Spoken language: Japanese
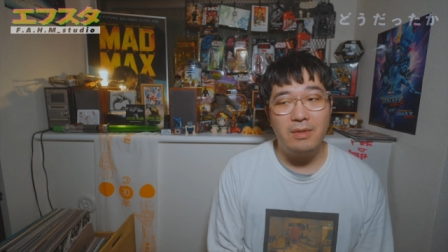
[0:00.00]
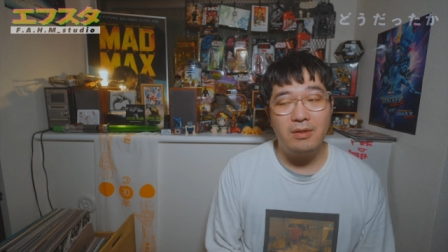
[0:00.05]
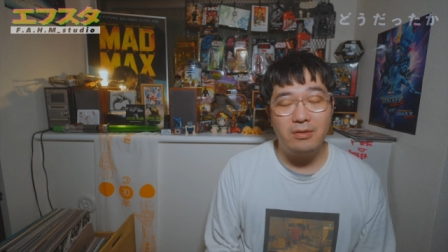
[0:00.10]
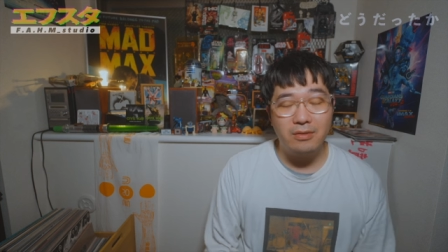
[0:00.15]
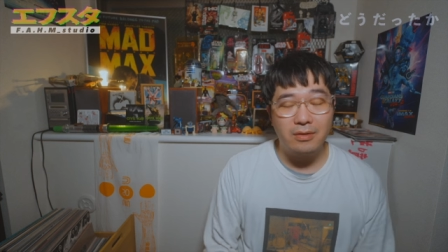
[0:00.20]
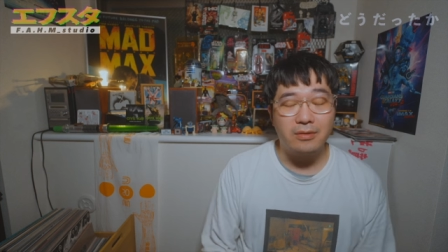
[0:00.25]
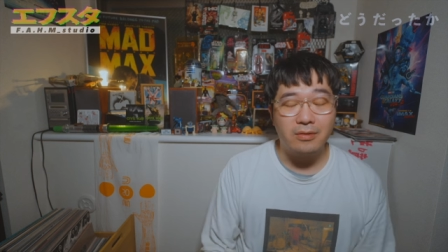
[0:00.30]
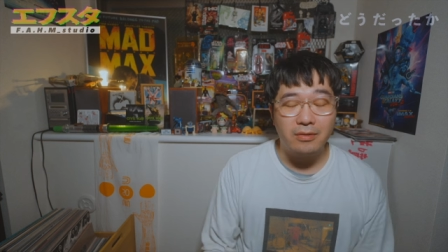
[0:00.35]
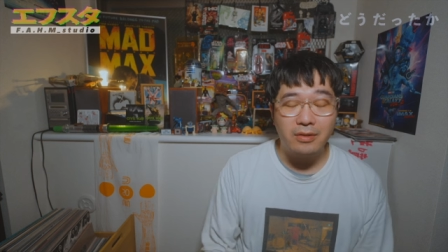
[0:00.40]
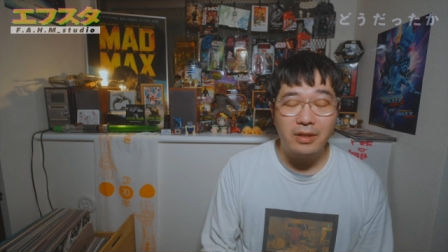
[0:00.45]
まあ
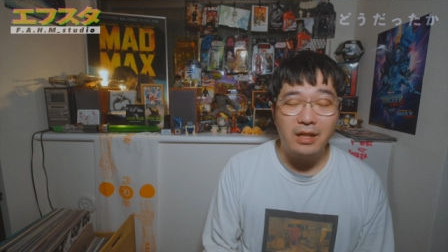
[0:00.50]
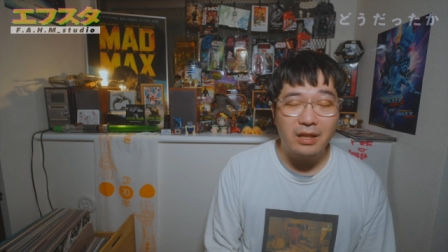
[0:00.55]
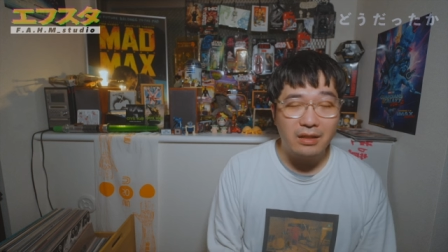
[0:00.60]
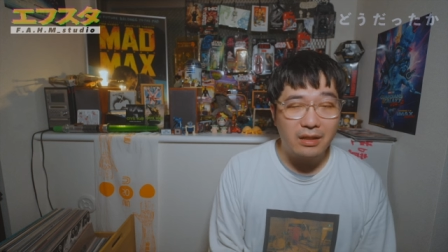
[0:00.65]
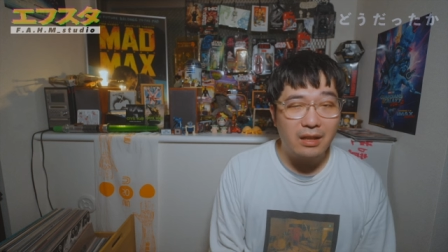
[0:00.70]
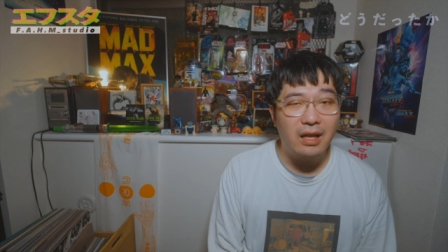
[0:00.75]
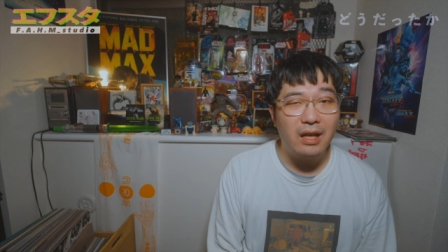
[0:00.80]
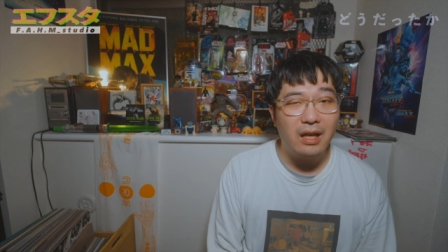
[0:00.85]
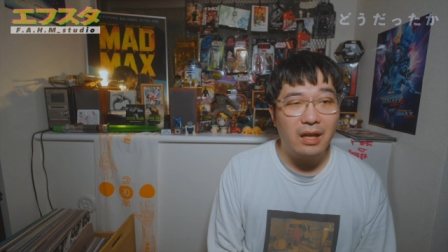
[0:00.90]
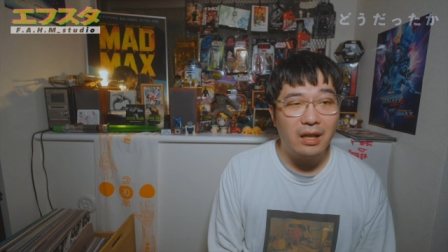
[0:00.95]
本当撮り
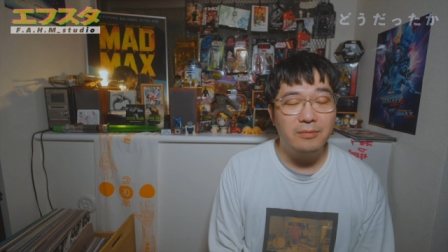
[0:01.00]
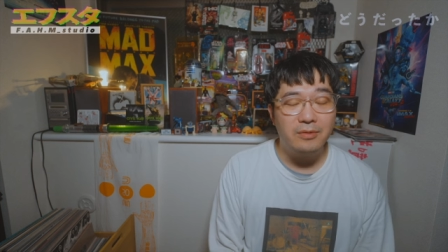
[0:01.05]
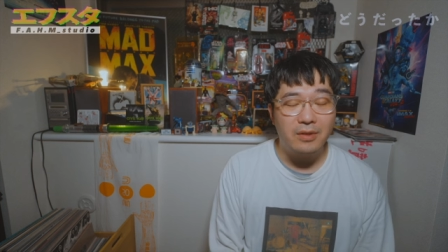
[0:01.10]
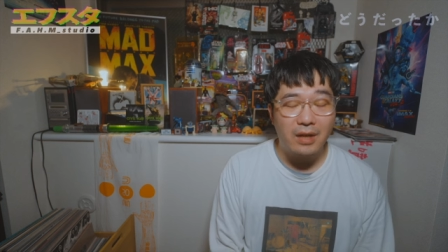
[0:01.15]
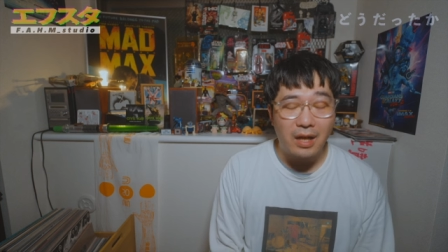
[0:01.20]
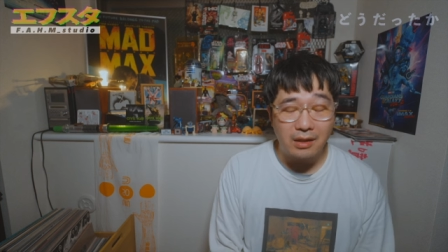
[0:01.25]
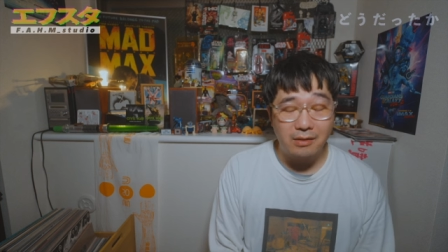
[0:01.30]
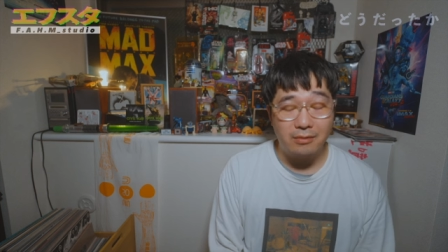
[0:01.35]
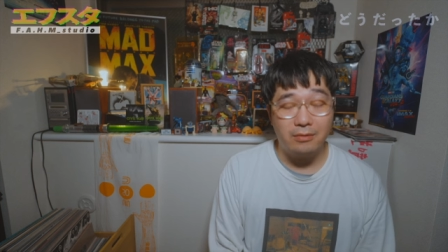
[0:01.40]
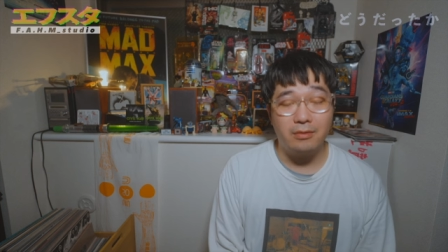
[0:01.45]
方
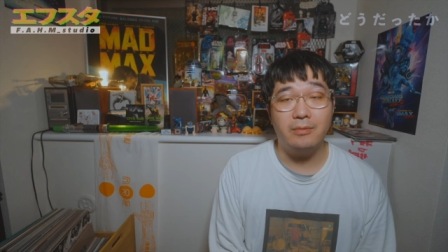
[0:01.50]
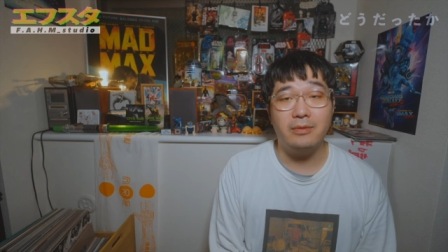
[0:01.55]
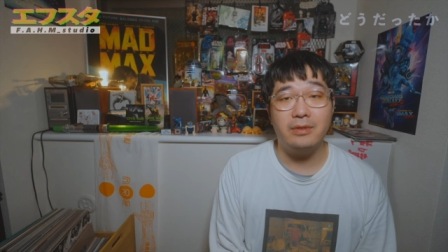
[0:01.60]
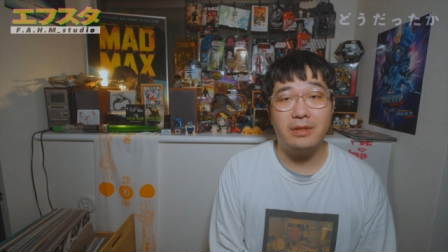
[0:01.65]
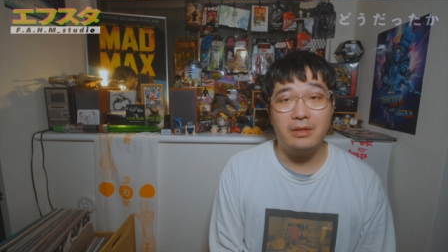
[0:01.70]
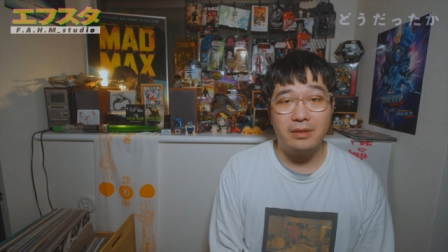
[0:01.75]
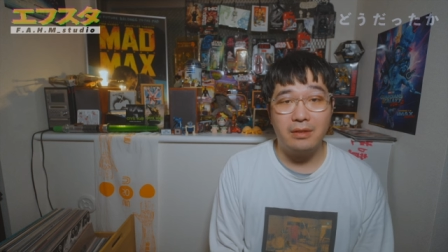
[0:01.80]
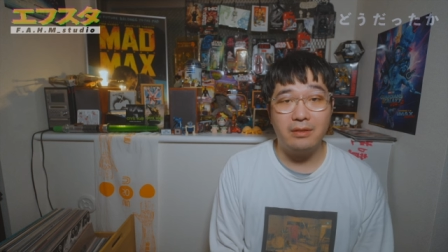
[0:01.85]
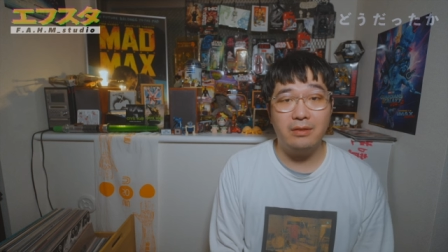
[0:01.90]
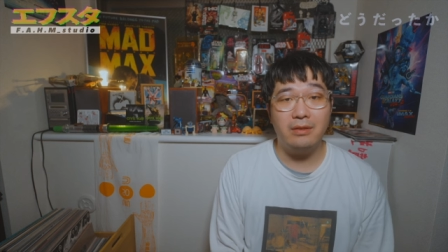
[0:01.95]
もあると思うん
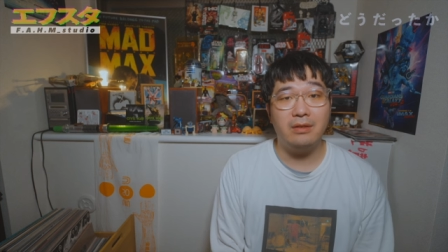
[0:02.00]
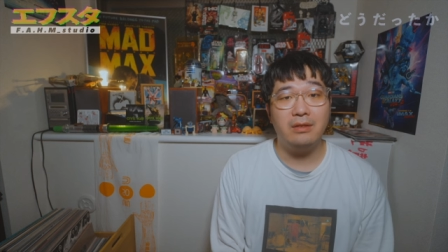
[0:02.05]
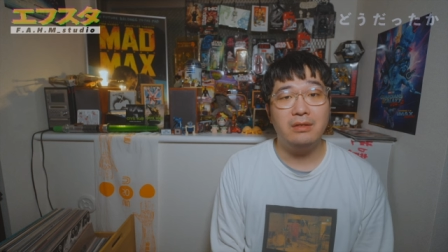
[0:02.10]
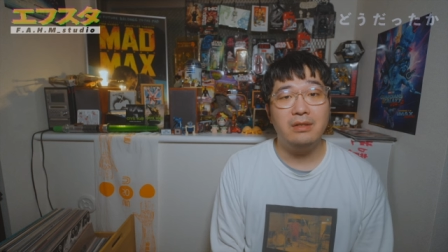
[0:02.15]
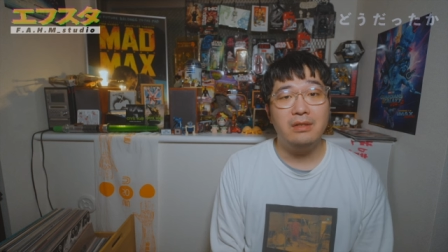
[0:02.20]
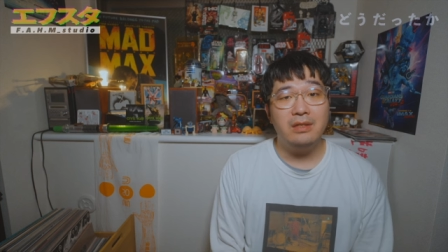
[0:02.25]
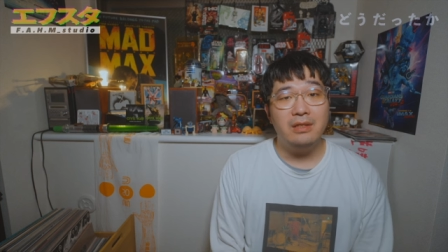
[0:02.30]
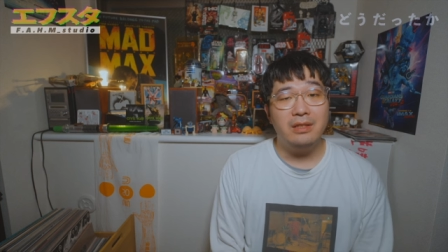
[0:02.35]
ですけど